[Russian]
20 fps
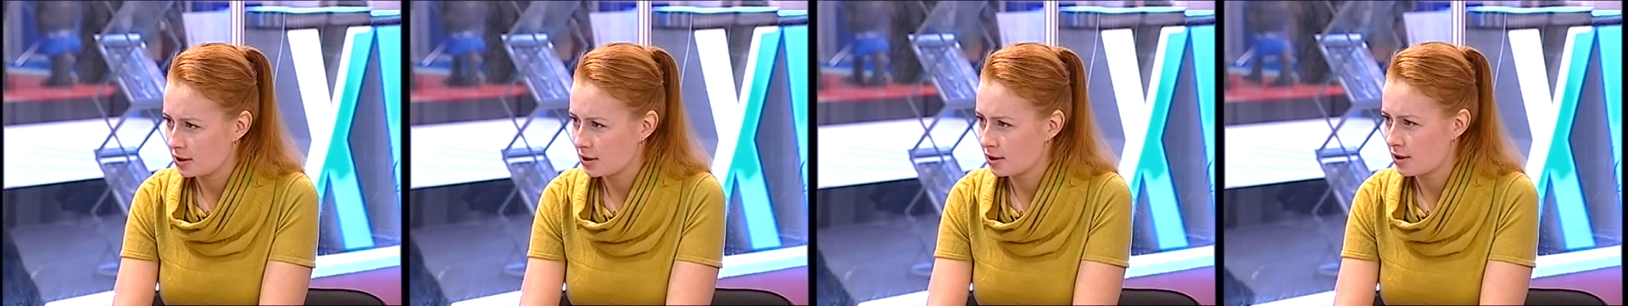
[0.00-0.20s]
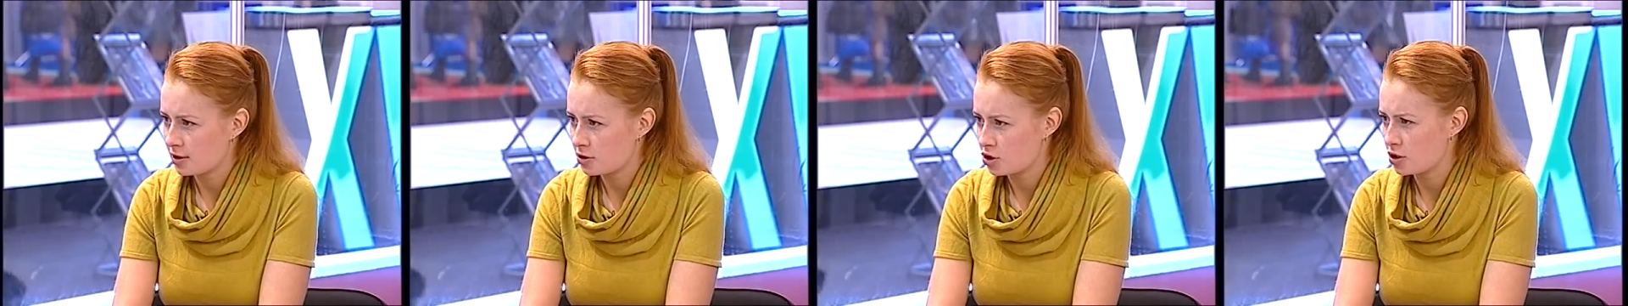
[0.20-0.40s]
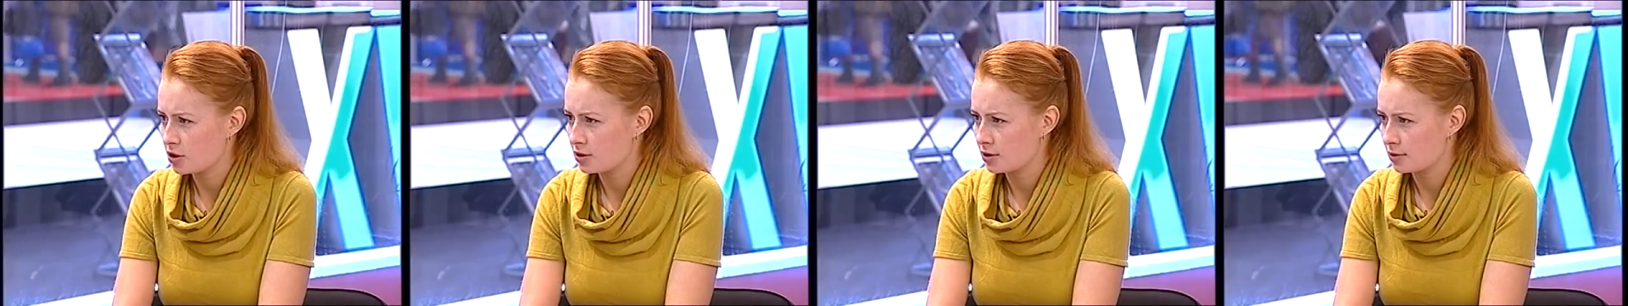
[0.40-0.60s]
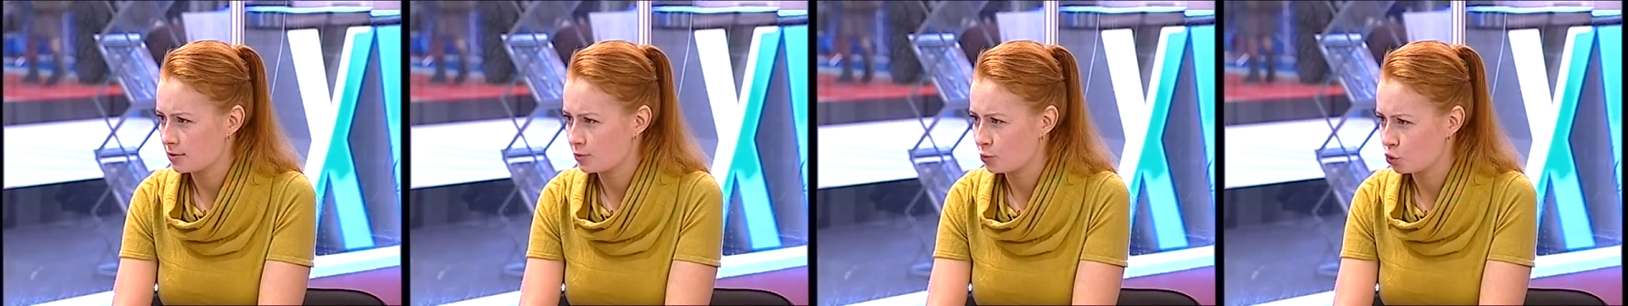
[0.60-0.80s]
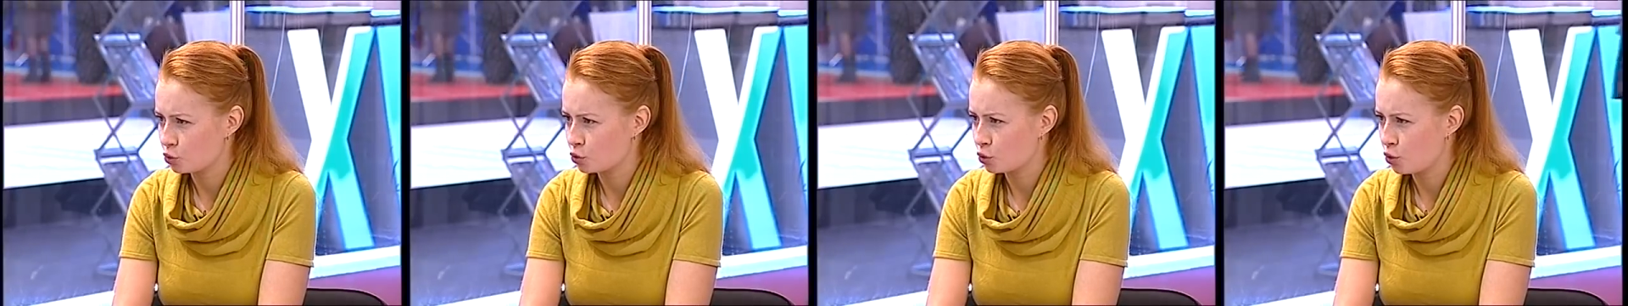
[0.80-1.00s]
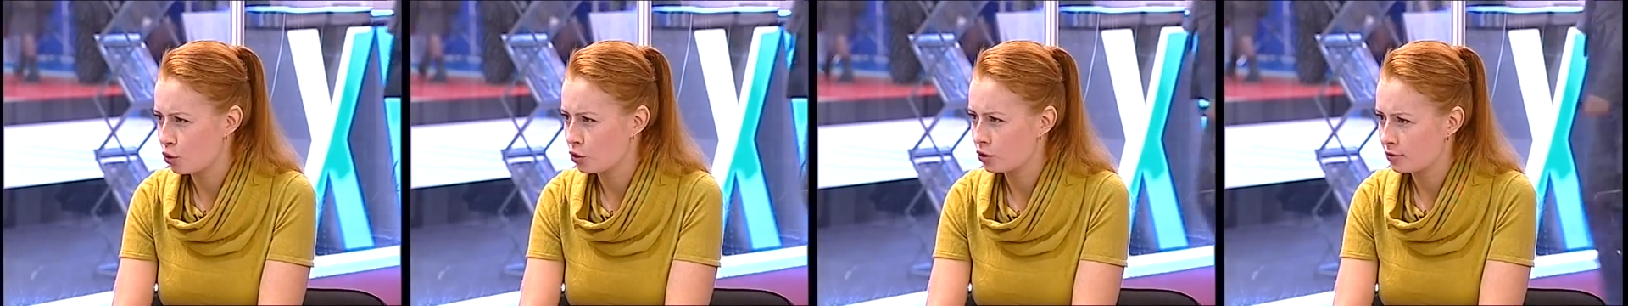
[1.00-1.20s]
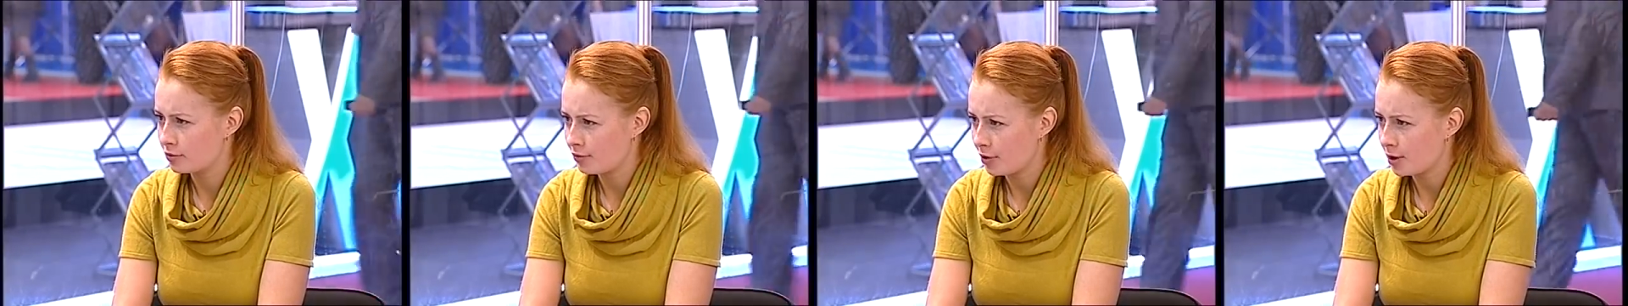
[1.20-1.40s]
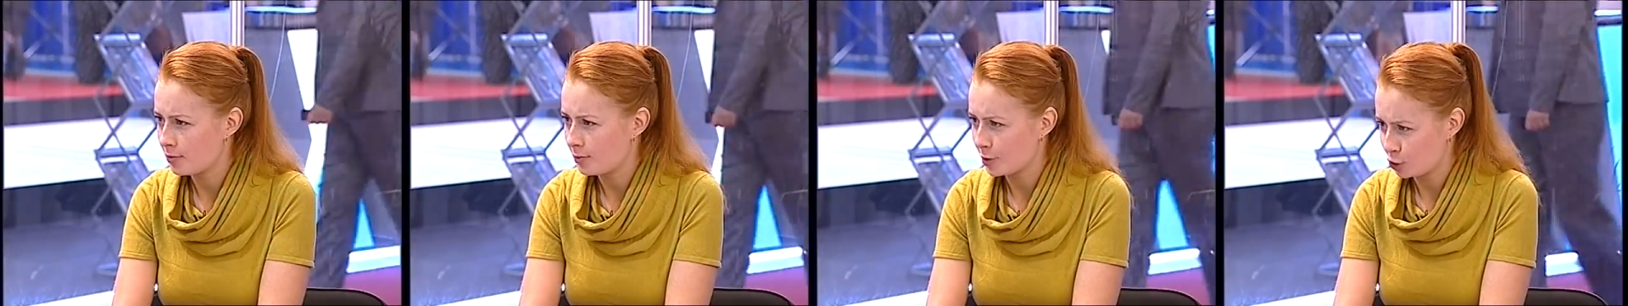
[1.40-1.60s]
огорчения это будут
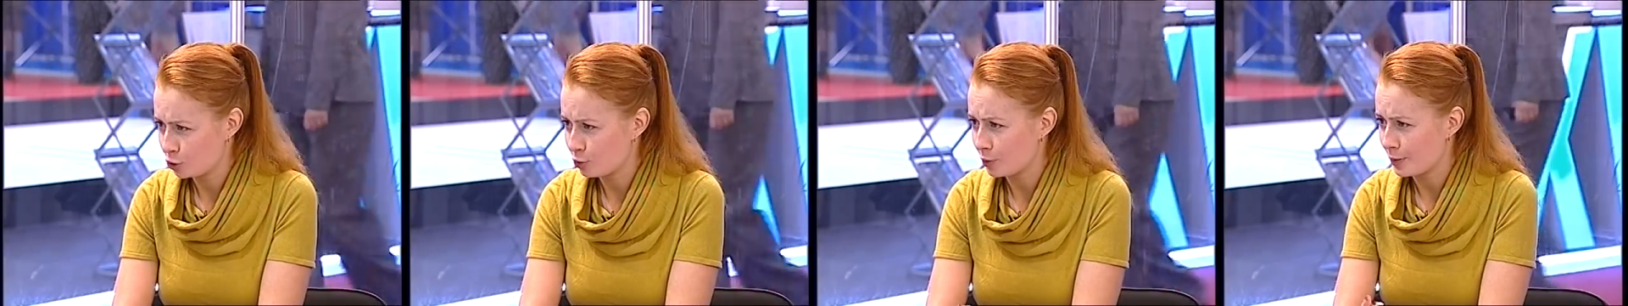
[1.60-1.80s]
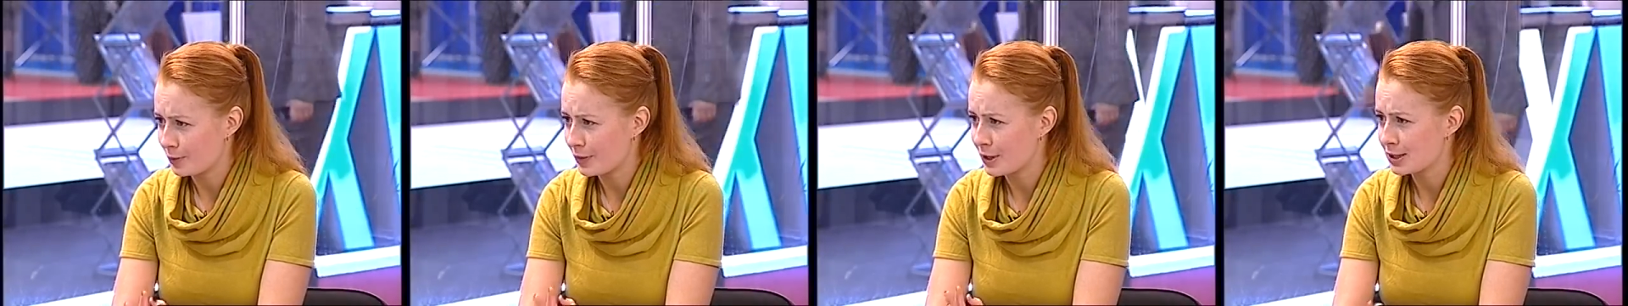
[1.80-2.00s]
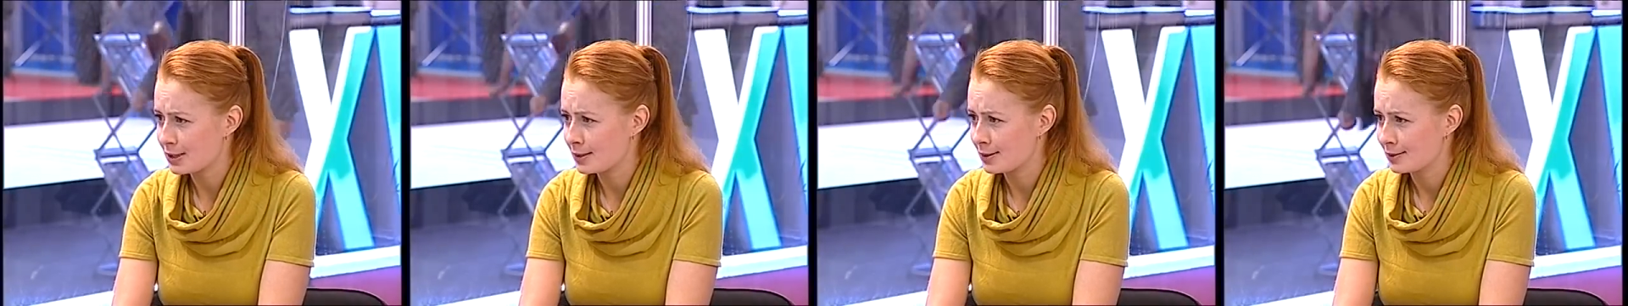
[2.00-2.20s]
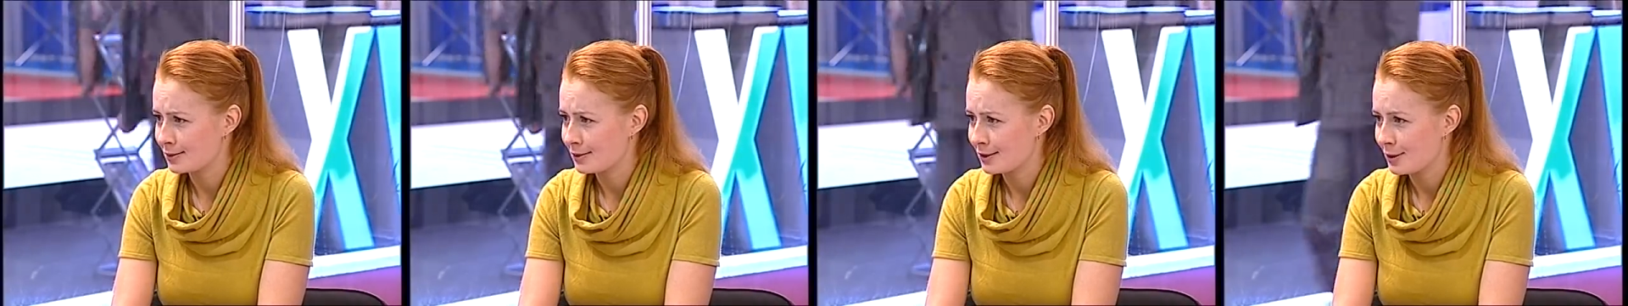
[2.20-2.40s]
год-два, а потом опять